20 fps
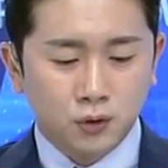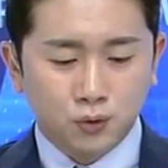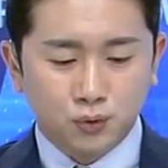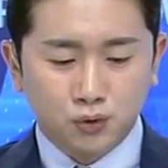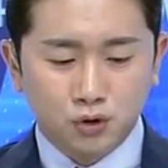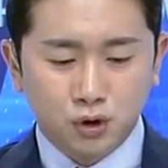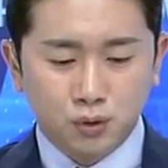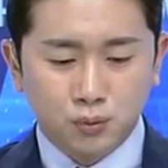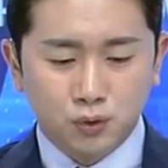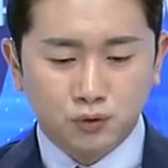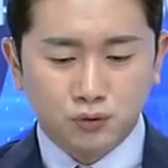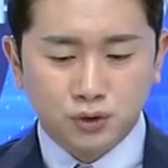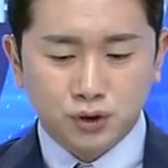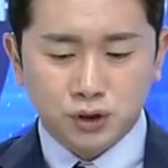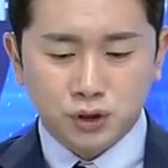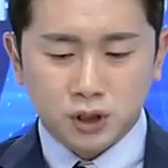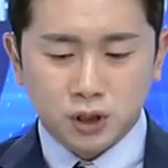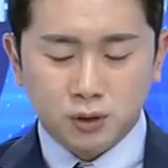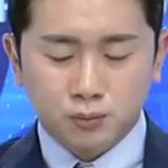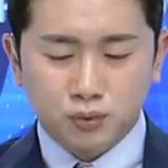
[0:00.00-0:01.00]
오늘 뭐 우리
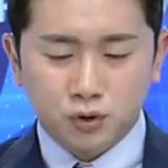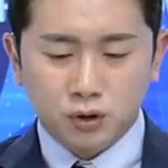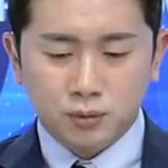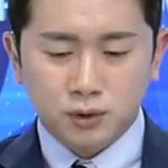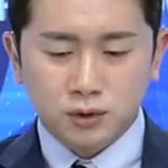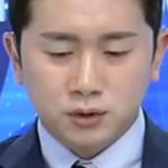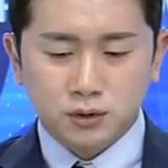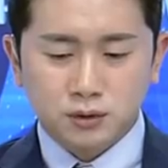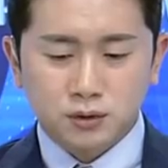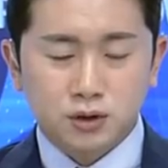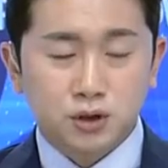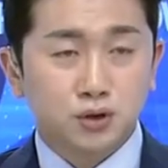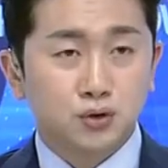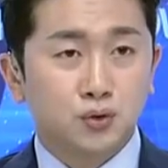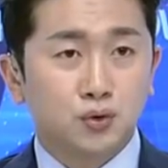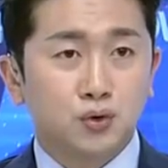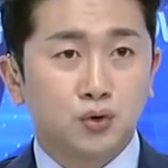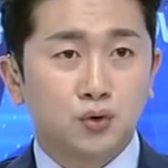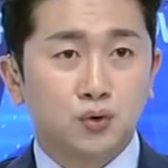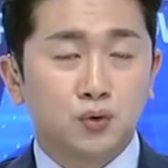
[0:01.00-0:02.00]
시장을 포함해서
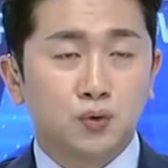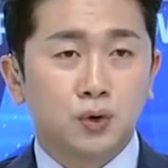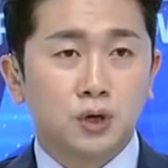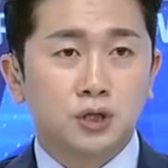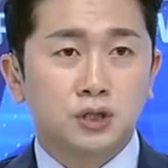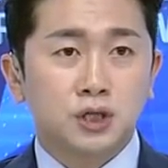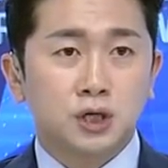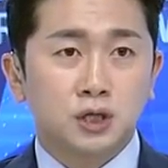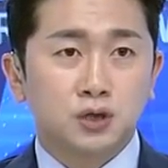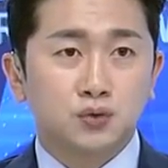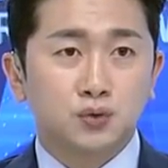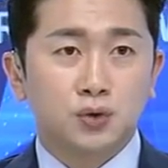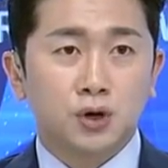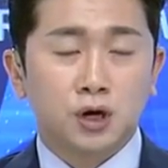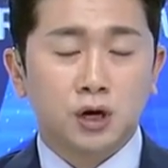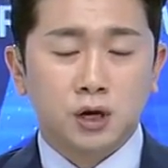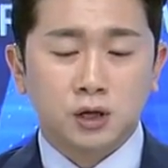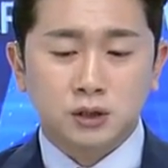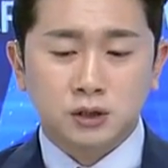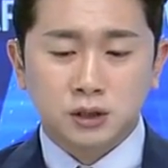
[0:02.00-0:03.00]
전체적으로 동아시아
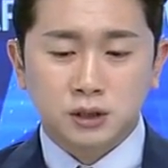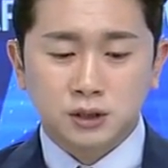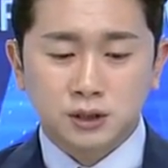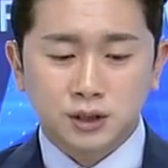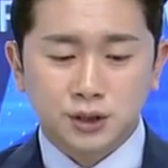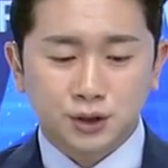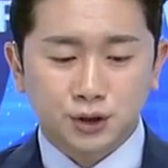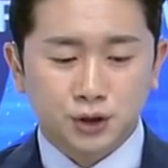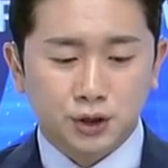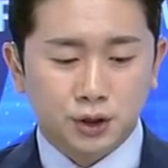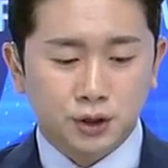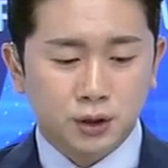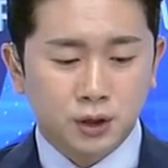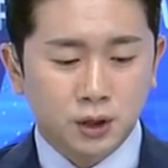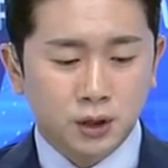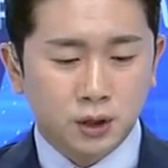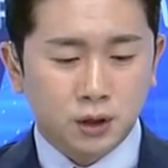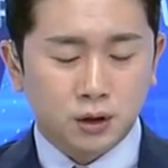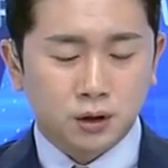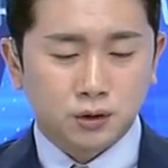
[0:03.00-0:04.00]
쪽의 증시는
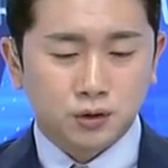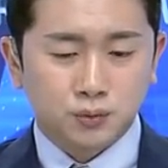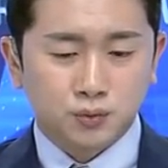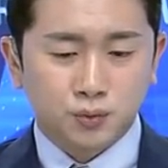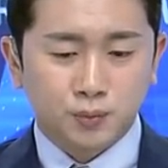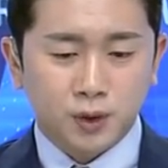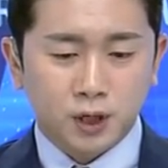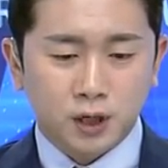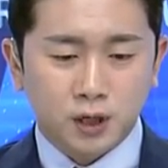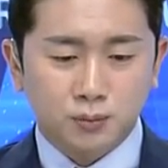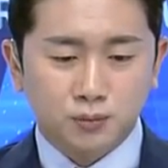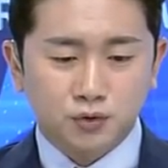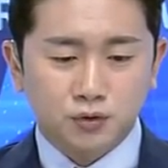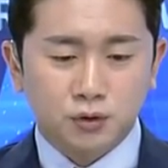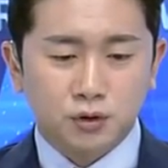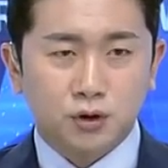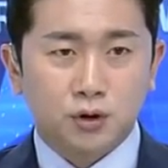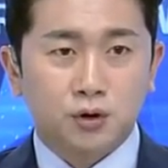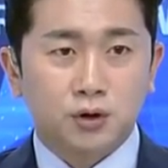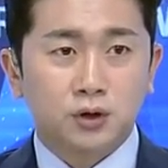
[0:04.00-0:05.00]
어, 좀
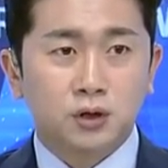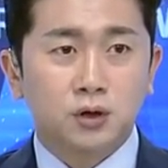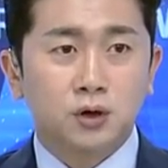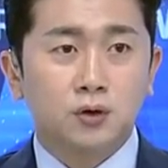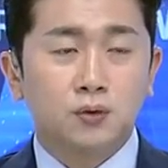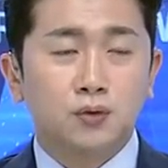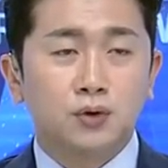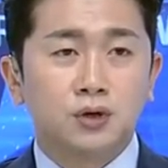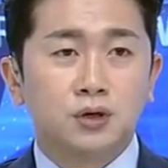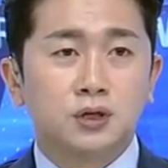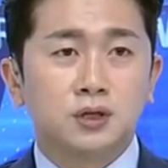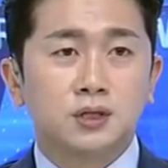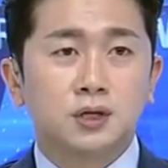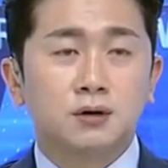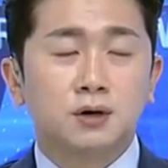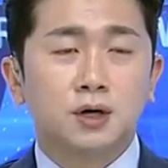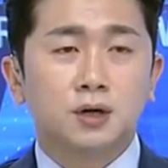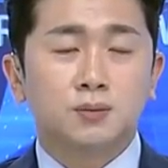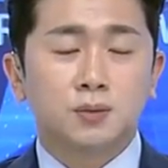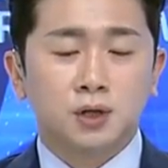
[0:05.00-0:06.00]
빨간불을 거의 켜고 있는
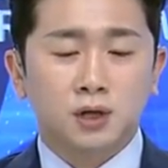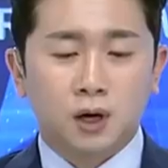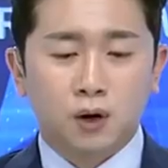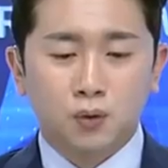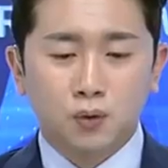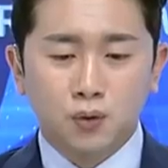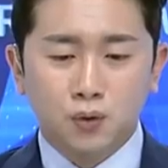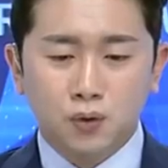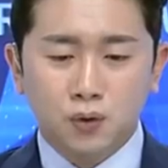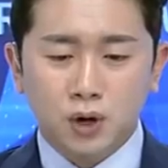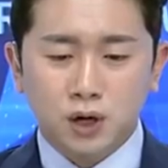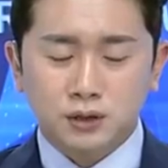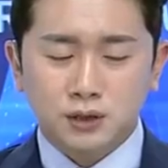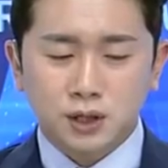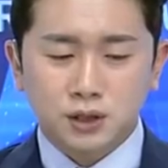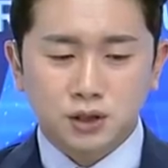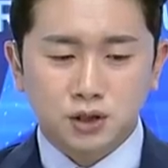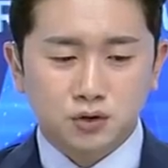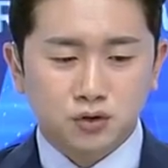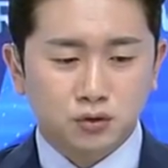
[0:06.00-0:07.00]
상황입니다. 홍콩
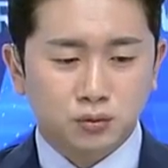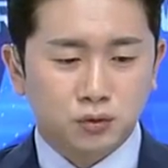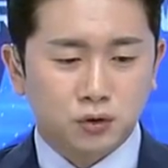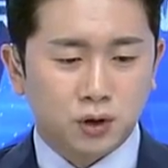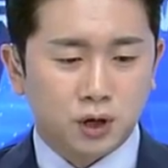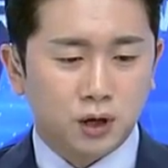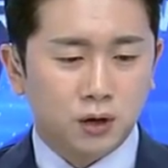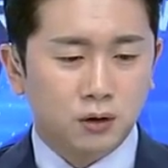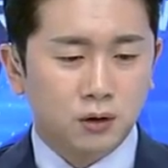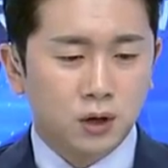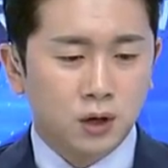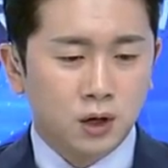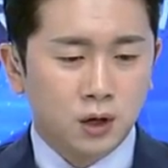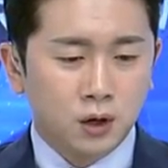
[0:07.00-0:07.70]
항생지수 볼까요?